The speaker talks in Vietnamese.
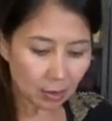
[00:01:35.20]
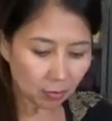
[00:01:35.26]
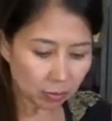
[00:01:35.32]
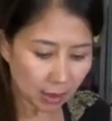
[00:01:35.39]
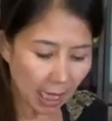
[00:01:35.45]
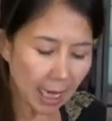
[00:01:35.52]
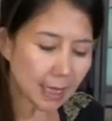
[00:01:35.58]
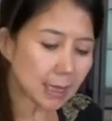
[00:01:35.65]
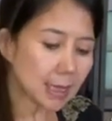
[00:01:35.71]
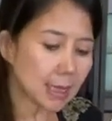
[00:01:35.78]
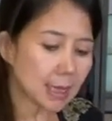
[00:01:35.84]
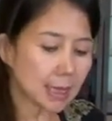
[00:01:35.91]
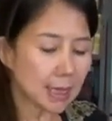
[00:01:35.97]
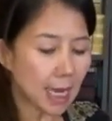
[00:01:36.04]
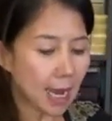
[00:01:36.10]
nó là dòng
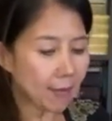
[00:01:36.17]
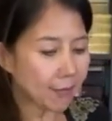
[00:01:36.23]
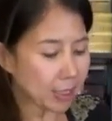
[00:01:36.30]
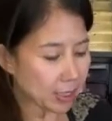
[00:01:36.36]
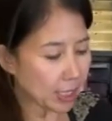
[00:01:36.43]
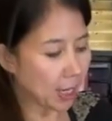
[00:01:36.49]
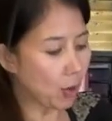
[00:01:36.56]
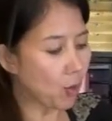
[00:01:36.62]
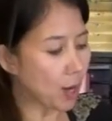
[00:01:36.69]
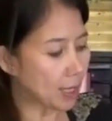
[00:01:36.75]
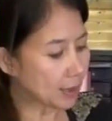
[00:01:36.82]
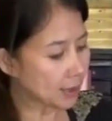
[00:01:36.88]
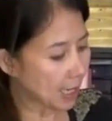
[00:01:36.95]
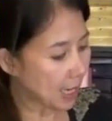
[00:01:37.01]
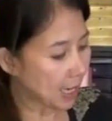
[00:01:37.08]
tái sinh da và
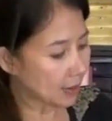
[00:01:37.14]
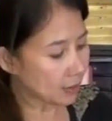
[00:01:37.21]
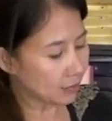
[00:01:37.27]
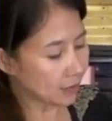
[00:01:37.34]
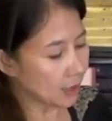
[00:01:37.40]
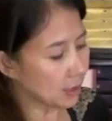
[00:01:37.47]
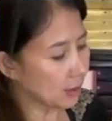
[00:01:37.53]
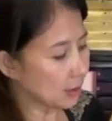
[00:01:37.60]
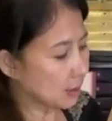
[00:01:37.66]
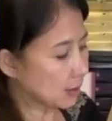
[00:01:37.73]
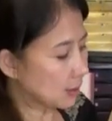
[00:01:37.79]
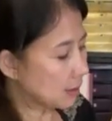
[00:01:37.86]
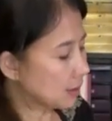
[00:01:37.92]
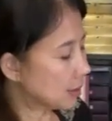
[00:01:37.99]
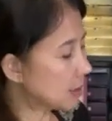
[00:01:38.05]
trẻ hóa da cho
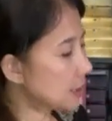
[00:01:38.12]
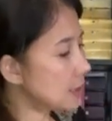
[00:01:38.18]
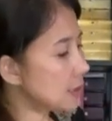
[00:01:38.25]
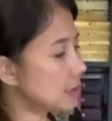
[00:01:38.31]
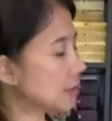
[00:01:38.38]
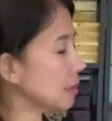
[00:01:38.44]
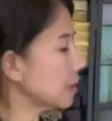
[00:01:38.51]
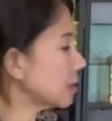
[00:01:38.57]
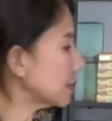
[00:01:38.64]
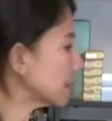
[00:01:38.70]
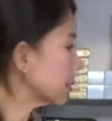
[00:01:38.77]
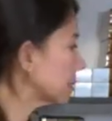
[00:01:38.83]
mình cái chất